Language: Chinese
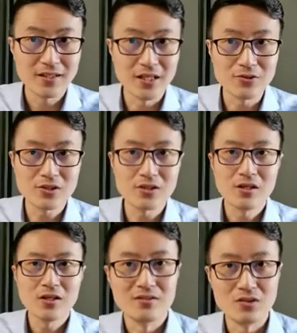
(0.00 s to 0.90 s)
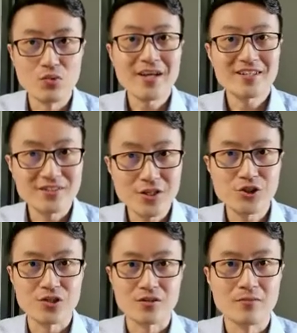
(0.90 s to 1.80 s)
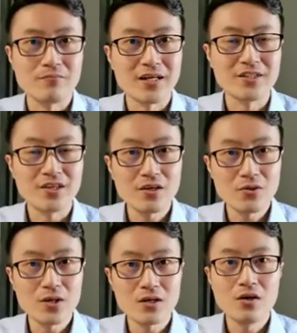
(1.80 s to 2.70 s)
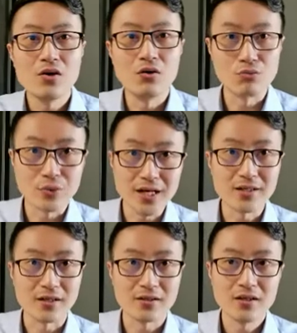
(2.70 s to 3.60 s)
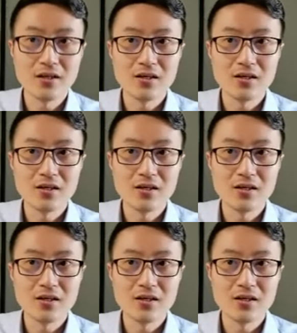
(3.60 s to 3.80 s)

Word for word: 也就是 the recognition by the hearer or reader